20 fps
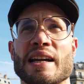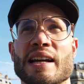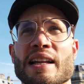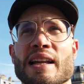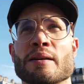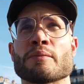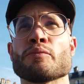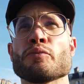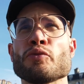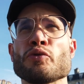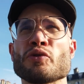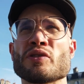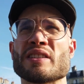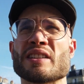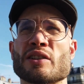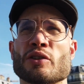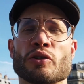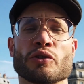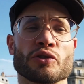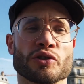à la
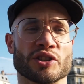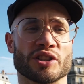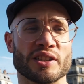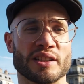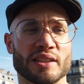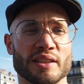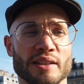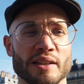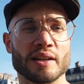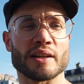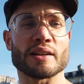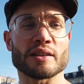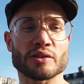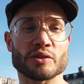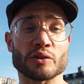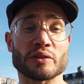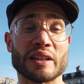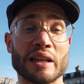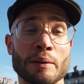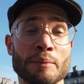musicologie
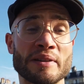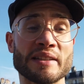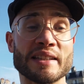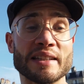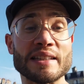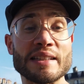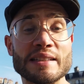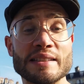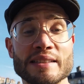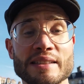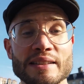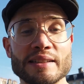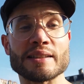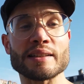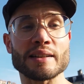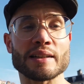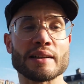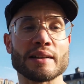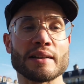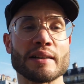se termine ici.
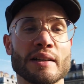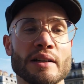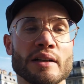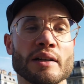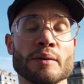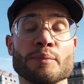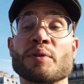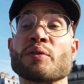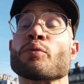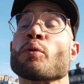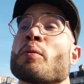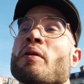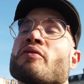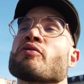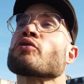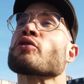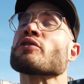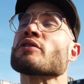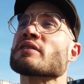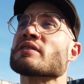Puis bon, bah, vous
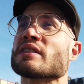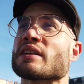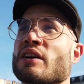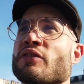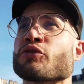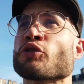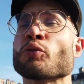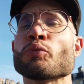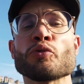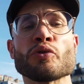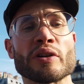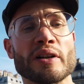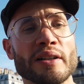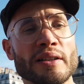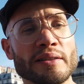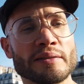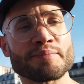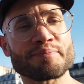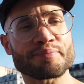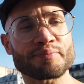connaissez la formule. Hein.